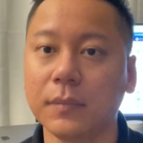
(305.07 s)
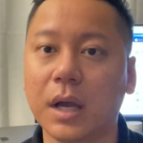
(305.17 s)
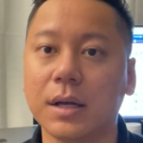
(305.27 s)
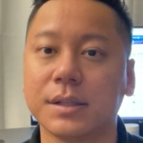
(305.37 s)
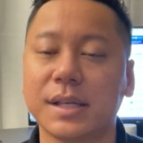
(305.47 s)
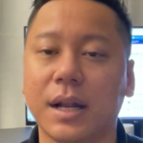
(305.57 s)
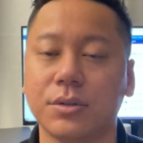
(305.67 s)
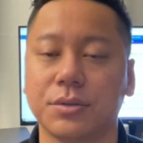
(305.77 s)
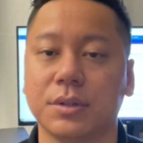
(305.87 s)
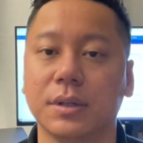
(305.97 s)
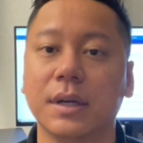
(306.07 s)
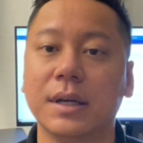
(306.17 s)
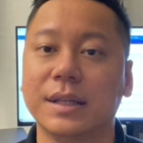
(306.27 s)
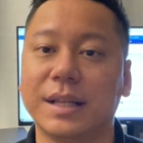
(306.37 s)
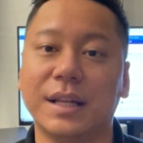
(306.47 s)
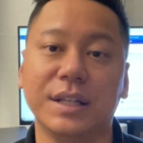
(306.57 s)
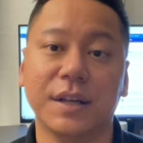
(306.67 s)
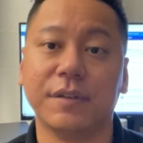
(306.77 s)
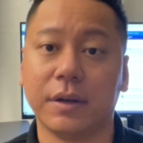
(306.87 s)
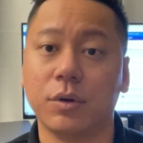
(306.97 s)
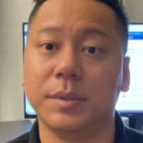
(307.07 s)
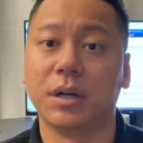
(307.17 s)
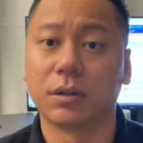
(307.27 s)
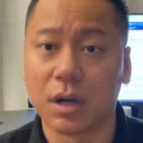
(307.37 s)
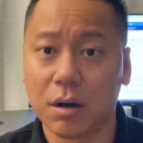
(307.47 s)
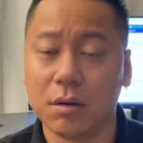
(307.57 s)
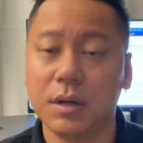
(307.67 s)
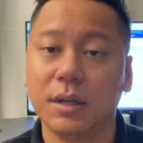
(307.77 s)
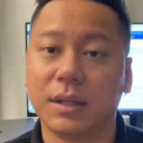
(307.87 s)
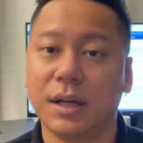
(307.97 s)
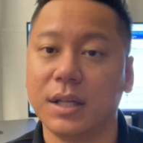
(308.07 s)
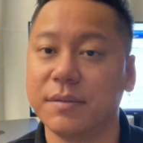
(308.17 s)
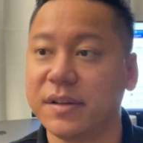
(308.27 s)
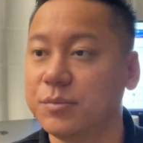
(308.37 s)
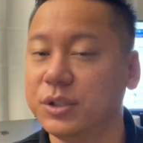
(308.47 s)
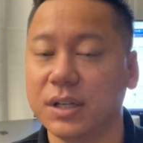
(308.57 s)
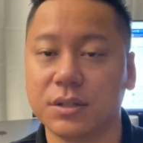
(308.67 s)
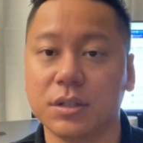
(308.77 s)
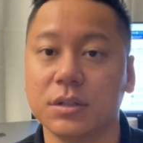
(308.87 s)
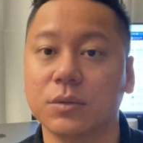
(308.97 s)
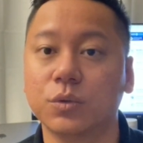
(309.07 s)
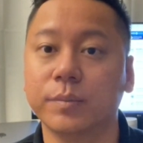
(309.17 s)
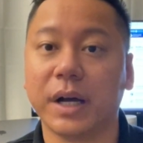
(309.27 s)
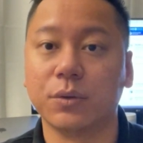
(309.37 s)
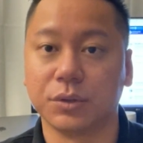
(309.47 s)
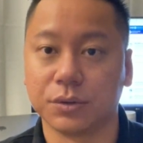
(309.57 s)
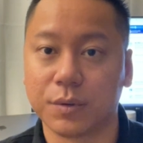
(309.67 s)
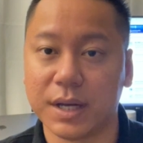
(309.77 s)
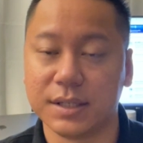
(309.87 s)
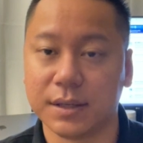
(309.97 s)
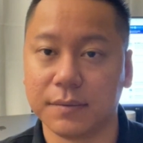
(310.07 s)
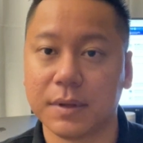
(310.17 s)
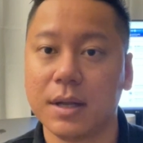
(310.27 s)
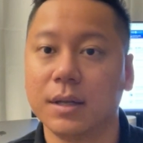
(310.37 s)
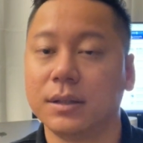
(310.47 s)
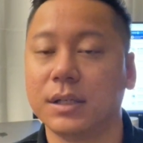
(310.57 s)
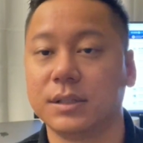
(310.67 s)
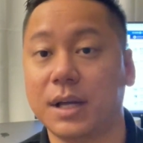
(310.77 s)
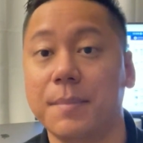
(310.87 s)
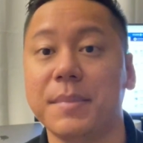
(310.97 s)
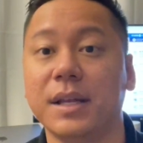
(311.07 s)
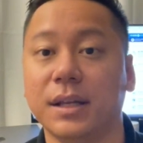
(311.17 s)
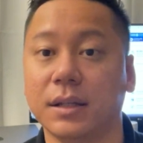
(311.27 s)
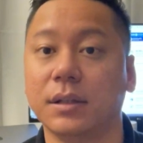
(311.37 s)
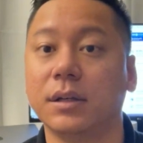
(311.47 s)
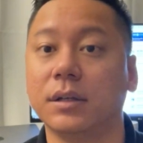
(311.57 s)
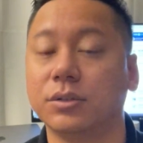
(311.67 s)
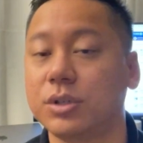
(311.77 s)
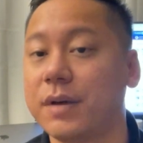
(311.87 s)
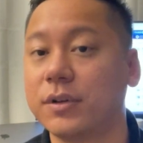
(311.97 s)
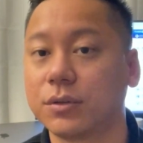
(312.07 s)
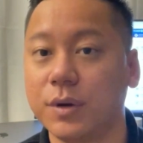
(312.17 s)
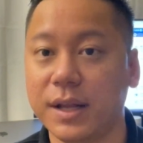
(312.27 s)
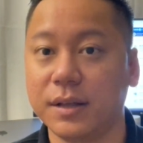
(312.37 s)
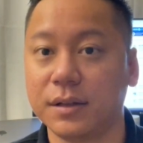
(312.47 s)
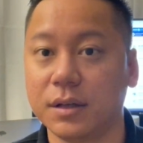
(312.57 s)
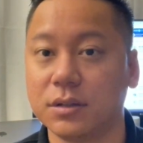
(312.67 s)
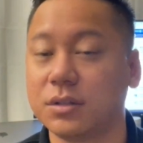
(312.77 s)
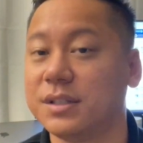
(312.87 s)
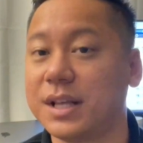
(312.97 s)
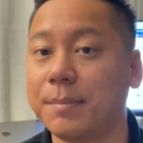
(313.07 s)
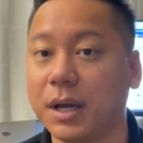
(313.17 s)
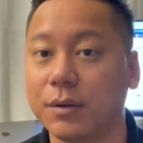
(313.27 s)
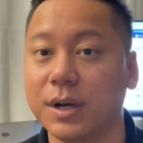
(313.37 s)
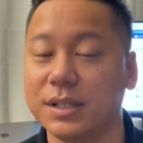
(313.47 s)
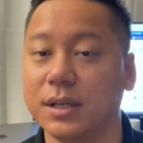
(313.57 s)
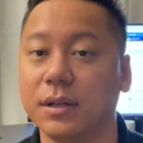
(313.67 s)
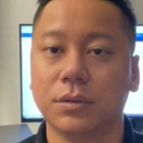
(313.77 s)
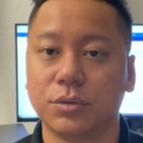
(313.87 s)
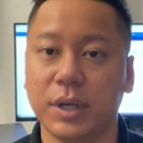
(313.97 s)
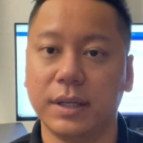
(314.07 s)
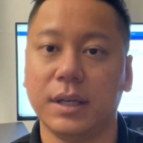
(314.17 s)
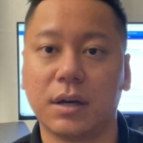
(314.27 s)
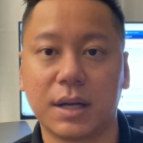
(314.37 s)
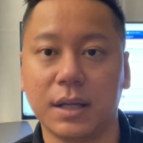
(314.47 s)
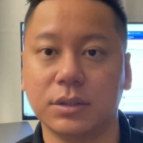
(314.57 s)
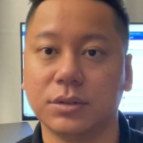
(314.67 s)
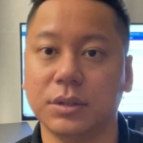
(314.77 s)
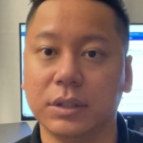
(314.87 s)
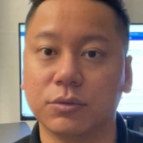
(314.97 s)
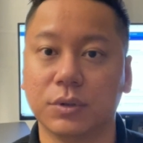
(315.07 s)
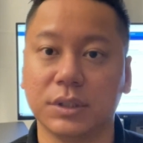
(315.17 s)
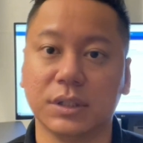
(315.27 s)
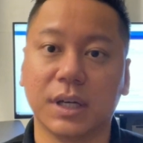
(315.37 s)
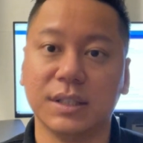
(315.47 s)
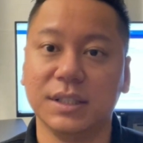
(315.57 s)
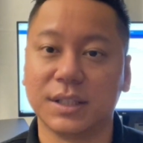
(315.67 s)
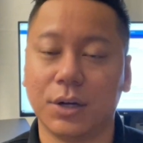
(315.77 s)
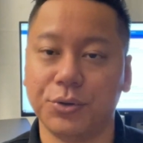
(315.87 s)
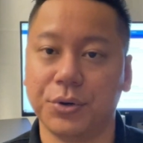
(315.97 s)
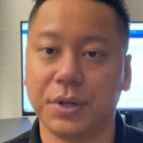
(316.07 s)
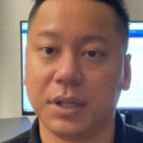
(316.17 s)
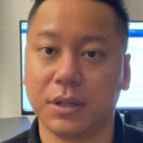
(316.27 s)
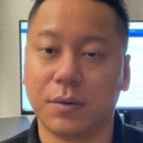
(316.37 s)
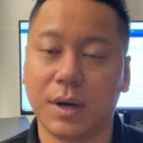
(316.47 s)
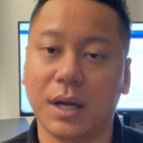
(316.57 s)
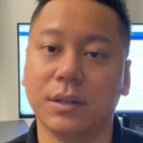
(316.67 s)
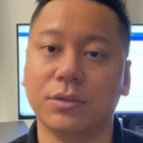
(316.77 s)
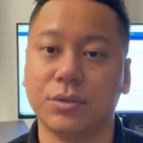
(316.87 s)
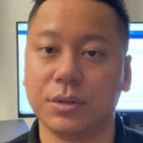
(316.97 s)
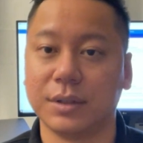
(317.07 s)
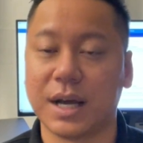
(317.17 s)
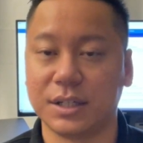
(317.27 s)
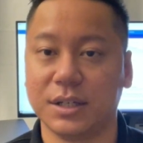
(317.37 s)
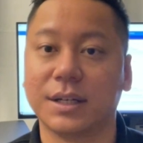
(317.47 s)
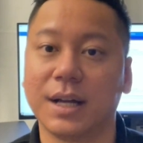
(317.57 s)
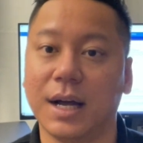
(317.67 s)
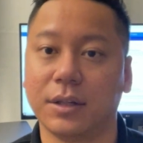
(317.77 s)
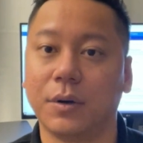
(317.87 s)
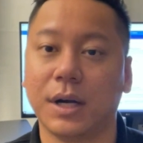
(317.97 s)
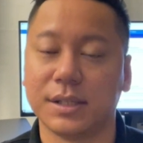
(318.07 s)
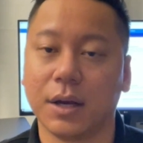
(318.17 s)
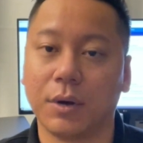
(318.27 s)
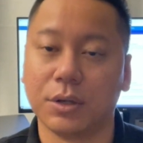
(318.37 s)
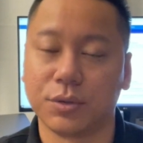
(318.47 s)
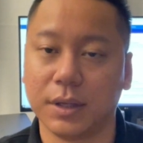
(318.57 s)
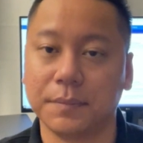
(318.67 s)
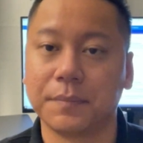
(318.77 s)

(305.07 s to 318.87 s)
嗯，再来就是它的年费会比较高。它年费目前是五百五十块钱，但是它每年的 travel credit 呢是三百块钱，所以你要看就是你如果是一个经常旅游的人的话，你去拿这张卡的话才划算。